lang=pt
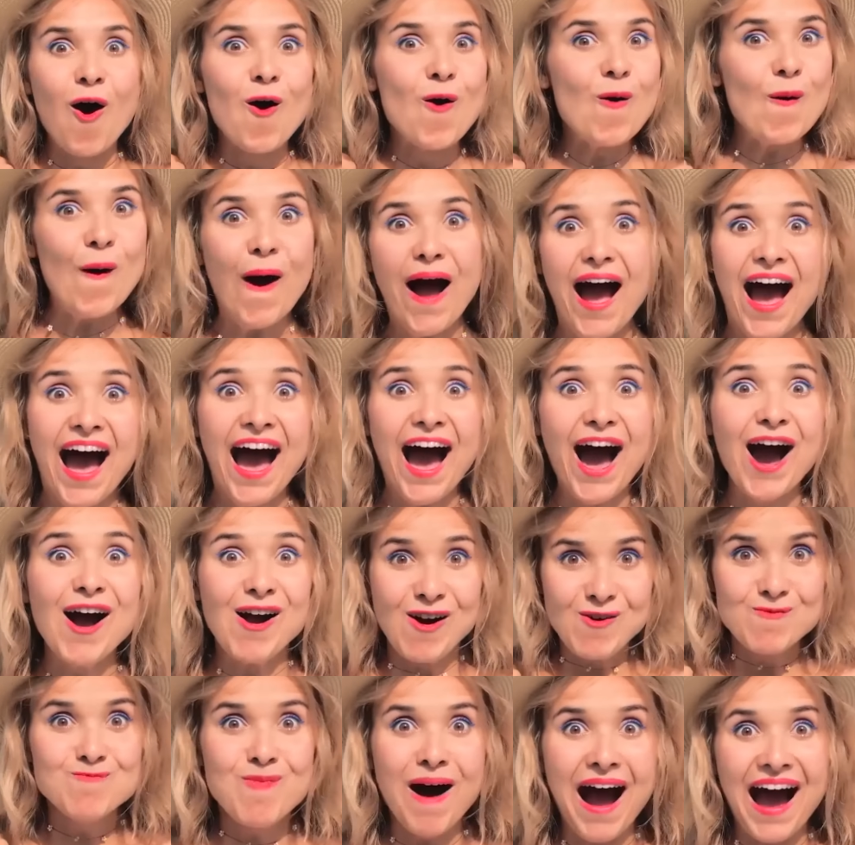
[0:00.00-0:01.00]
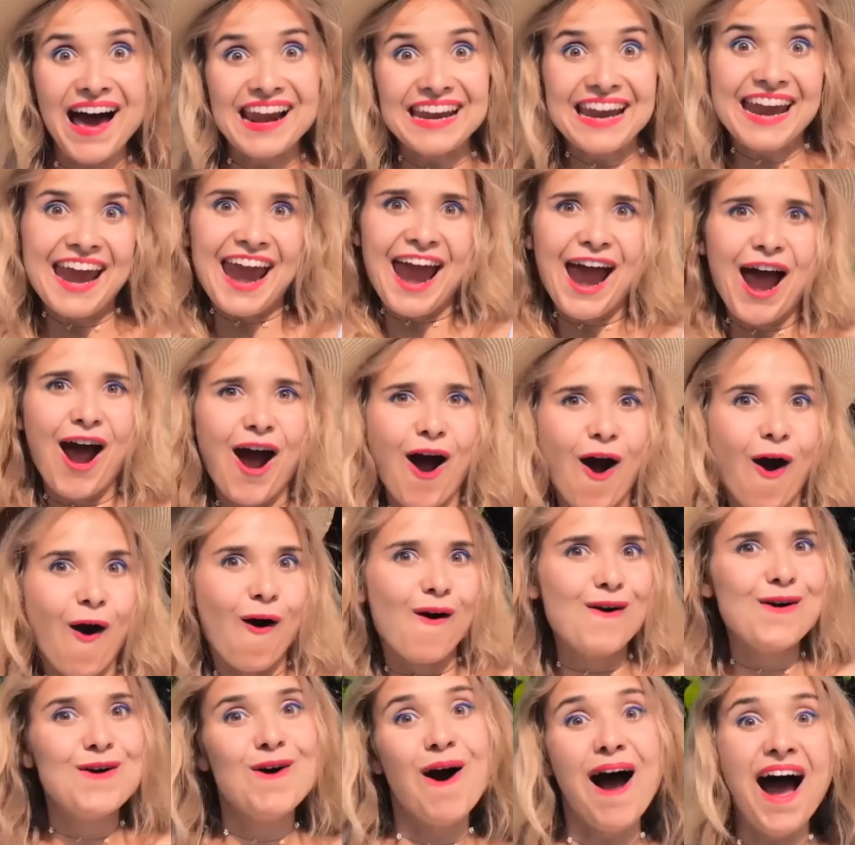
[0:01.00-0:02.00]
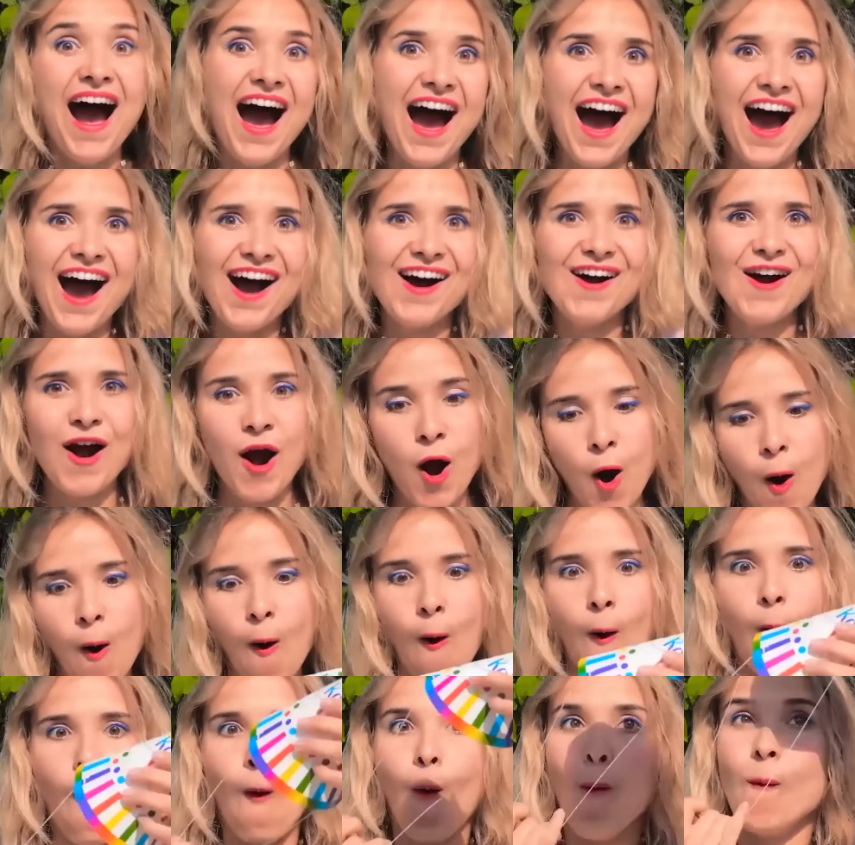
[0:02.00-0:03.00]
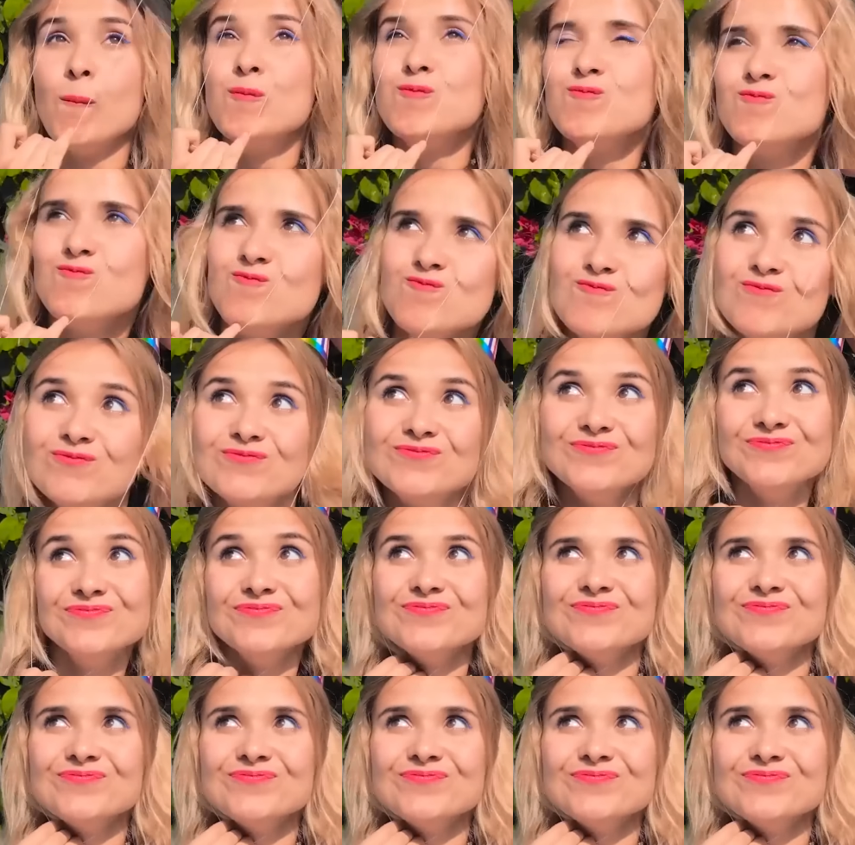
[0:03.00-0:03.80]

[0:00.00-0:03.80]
tô pronta pra festejar. Deu play, DJ, quero dançar.